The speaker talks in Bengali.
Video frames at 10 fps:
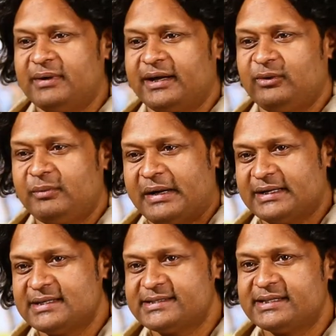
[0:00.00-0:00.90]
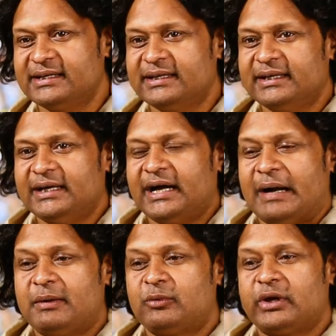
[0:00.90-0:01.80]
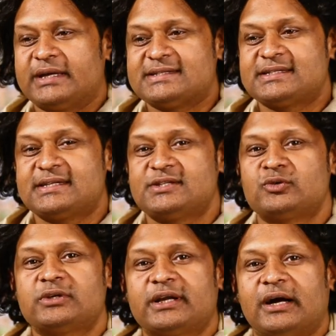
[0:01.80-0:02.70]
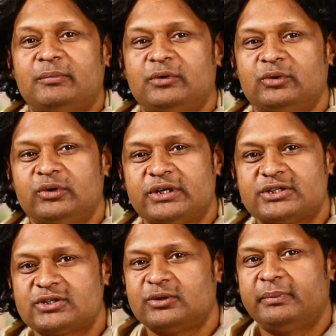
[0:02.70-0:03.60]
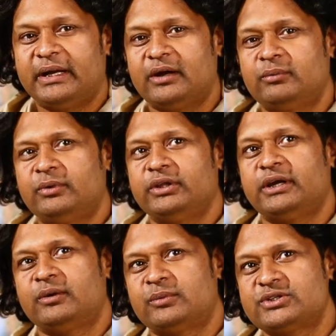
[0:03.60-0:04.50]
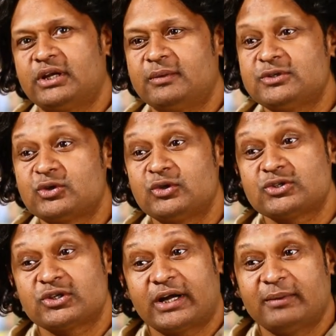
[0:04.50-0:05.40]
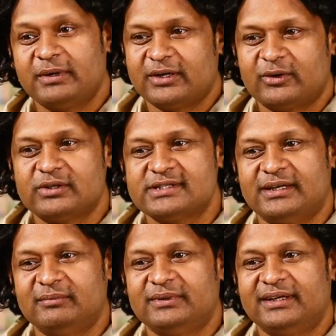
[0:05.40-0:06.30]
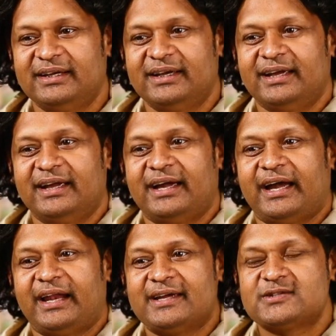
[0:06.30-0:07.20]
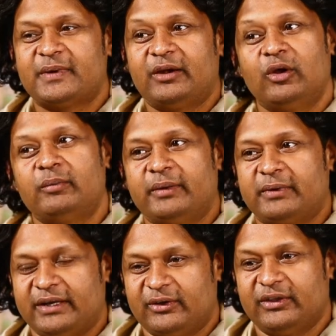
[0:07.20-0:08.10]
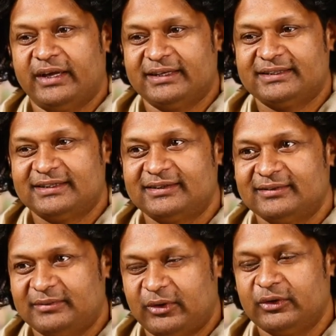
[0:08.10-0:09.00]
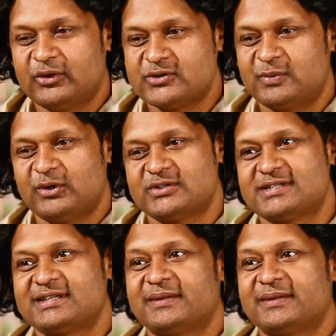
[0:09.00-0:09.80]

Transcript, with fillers: আমাকে উনি পাঠিয়েছেন আমার মনে আছে সেই স্যুটের কাপড় উনিশশো বিরানব্বই তিরানব্বই সালে আমি চোদ্দোশো টাকায় বিক্রি করেছিলাম অ্যান্ড আই স্পেন্ড অল মাই মানি অন দ্যাট অন দোজ বুকস